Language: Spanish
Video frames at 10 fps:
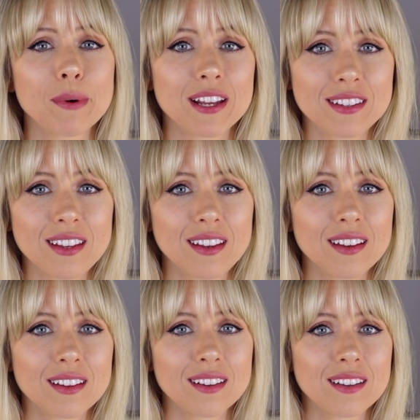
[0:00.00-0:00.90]
para ti.
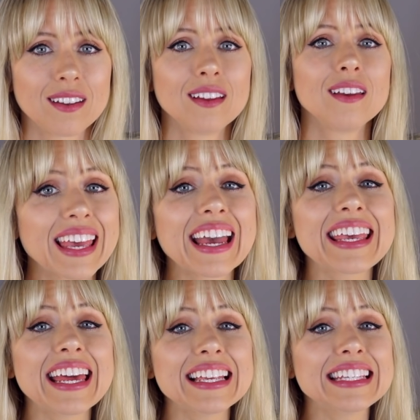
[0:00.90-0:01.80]
¿Qué
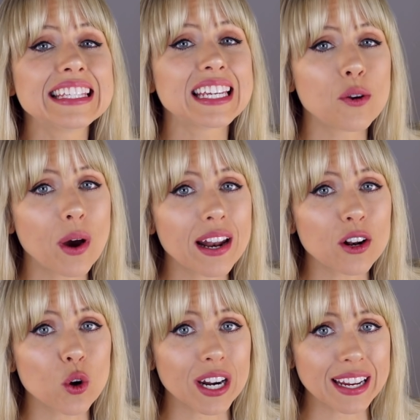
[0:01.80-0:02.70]
quieres insinuar
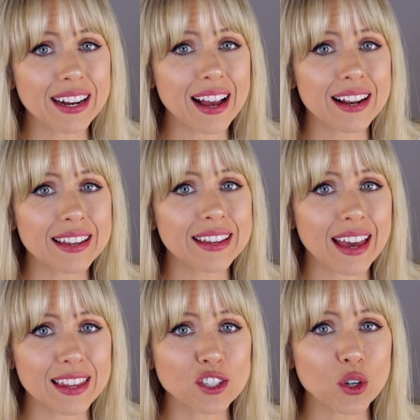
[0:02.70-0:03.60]
al corregir a alguien que
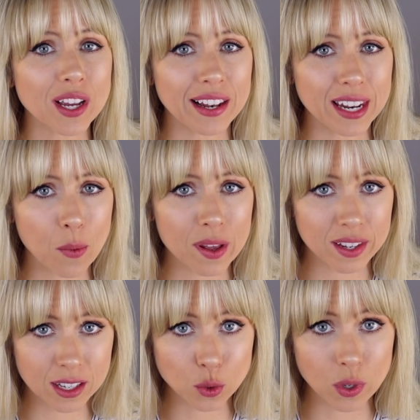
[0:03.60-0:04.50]
ha dicho que el
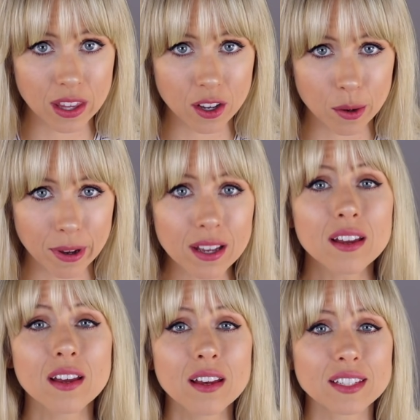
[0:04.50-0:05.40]
náhuatl es un idioma,
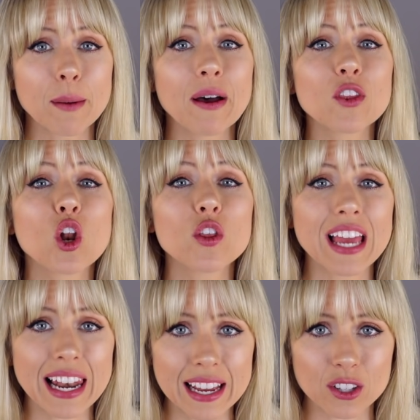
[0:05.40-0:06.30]
llamándolo
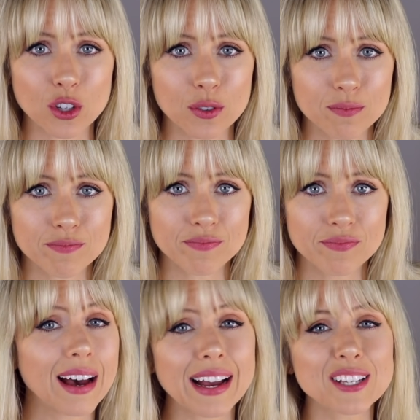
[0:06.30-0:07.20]
dialecto?
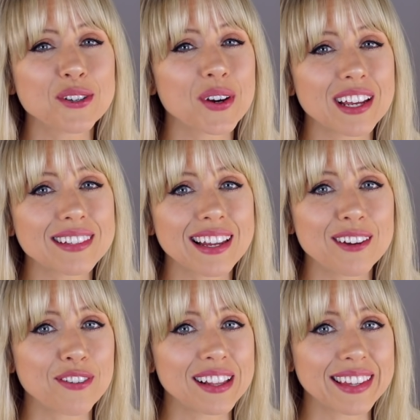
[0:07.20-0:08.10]
¿Acaso crees que
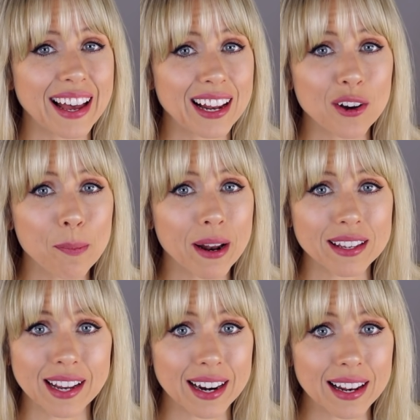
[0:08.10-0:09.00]
le falta algo para
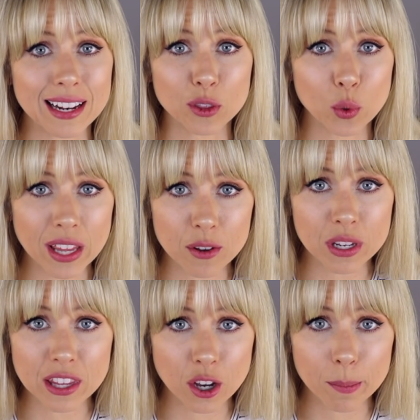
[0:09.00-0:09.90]
llegar a la altura de un
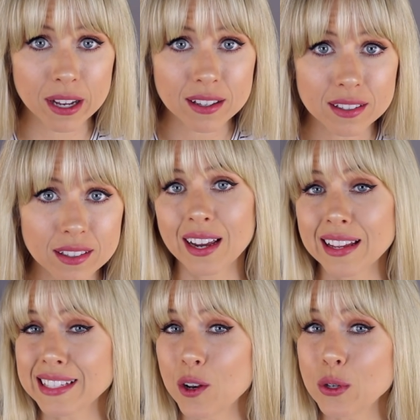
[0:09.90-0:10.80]
idioma?
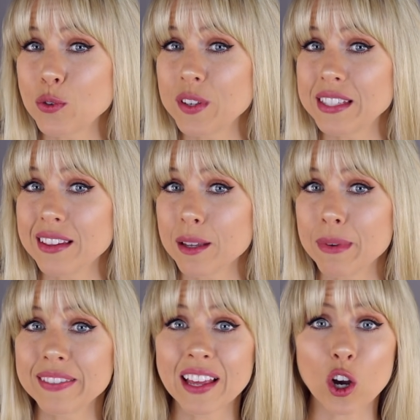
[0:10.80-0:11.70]
¿Crees que no es
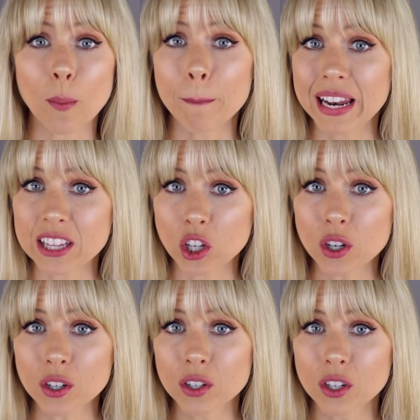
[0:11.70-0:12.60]
suficientemente
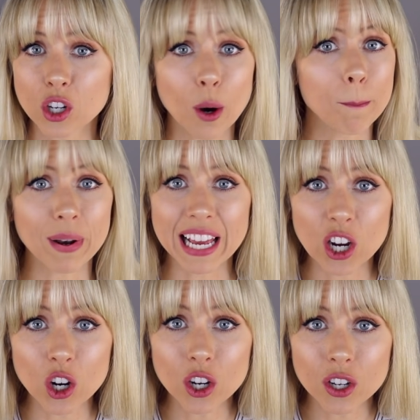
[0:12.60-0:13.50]
completo?
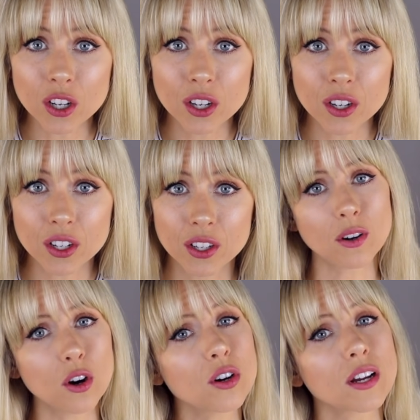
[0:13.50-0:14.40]
¿Complejo?
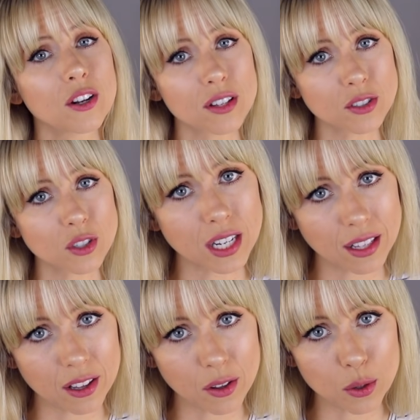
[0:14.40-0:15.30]
Ojo que no te
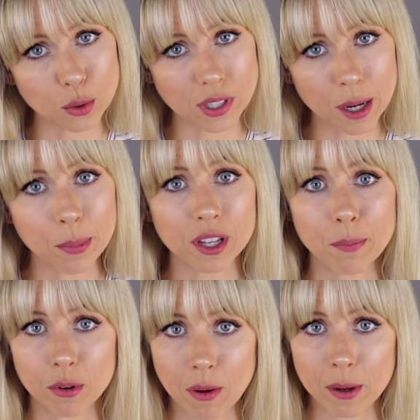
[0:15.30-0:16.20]
tratando de juzgar porque
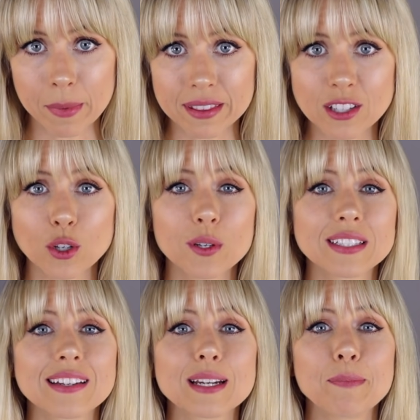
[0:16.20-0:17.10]
probablemente solo
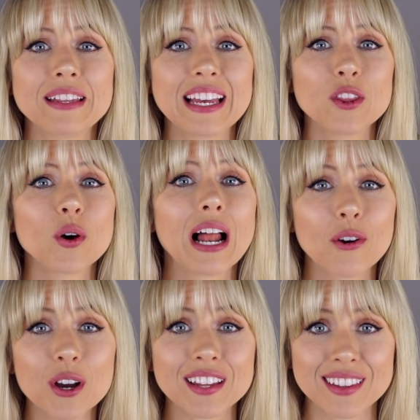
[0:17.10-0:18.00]
estás repitiendo
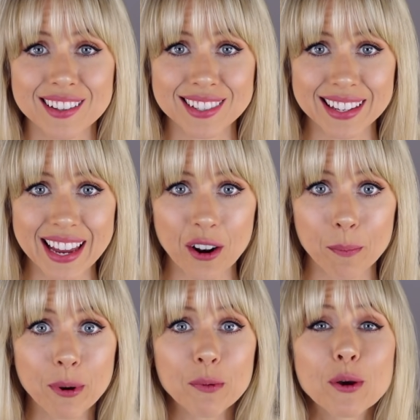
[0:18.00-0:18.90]
algo que te
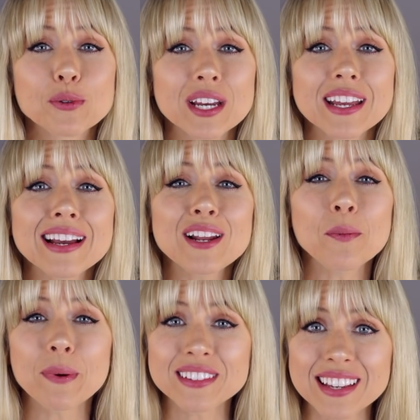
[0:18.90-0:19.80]
enseñaron, pero me gustaría que
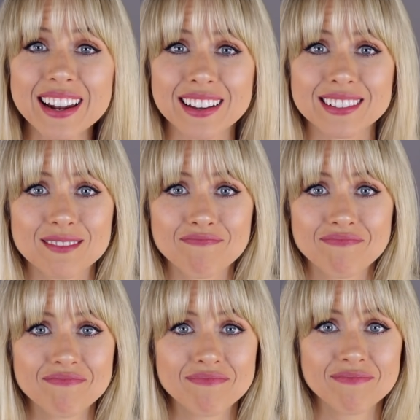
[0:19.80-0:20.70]
lo pensaras.
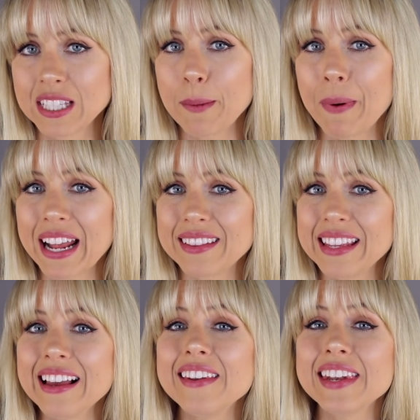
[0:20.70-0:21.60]
Si para
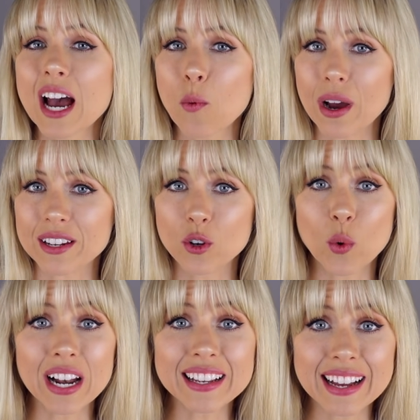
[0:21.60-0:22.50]
ti el náhuatl no
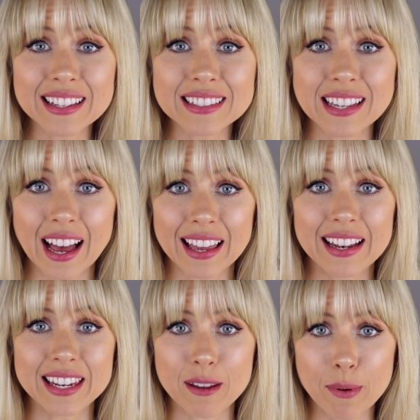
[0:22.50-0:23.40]
alcanza
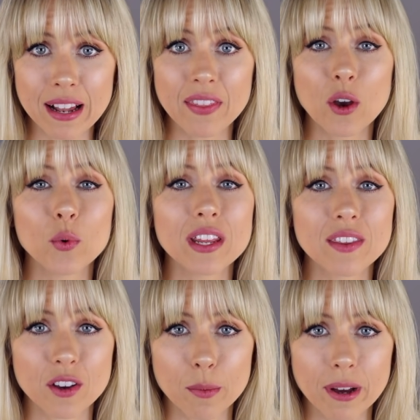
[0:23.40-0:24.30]
el nivel de un
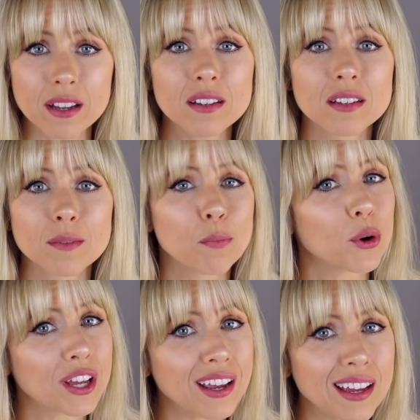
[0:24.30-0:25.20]
idioma,
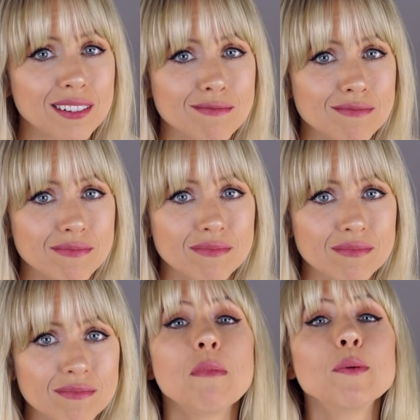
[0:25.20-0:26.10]
¿por qué?
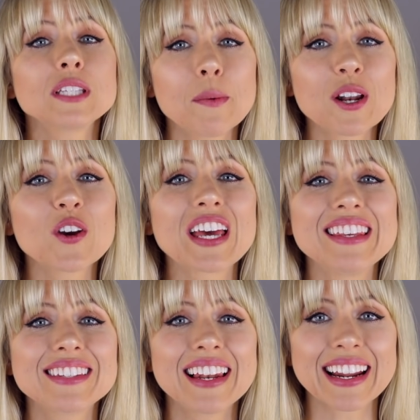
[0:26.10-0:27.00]
Vamos a ver lo que dice